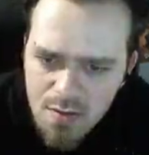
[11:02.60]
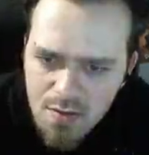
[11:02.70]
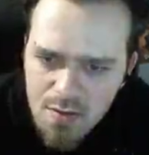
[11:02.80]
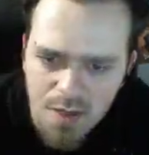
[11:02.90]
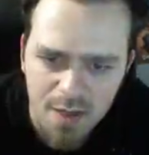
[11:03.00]

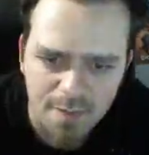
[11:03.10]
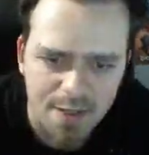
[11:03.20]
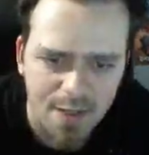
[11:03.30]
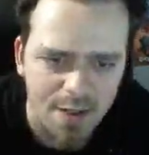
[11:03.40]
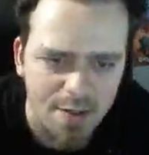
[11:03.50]
Hat er gerade
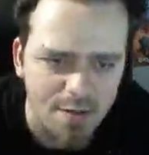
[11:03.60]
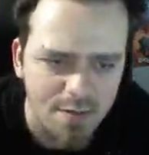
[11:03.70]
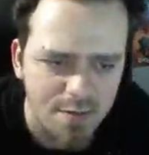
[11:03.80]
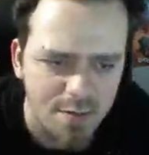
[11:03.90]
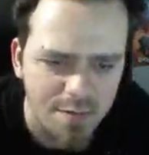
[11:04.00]
versehentlich
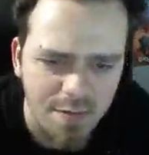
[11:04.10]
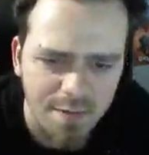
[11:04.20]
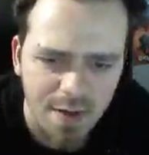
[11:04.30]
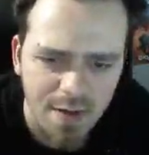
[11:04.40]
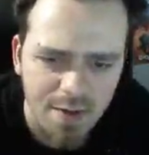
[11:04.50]
geschossen? So wie ich
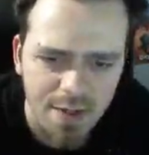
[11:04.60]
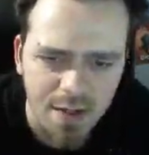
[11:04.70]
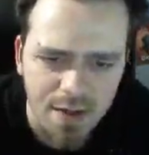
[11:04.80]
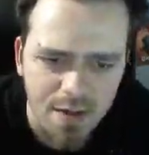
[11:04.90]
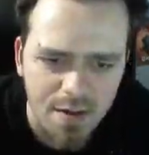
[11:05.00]
vorher? Wahrscheinlich.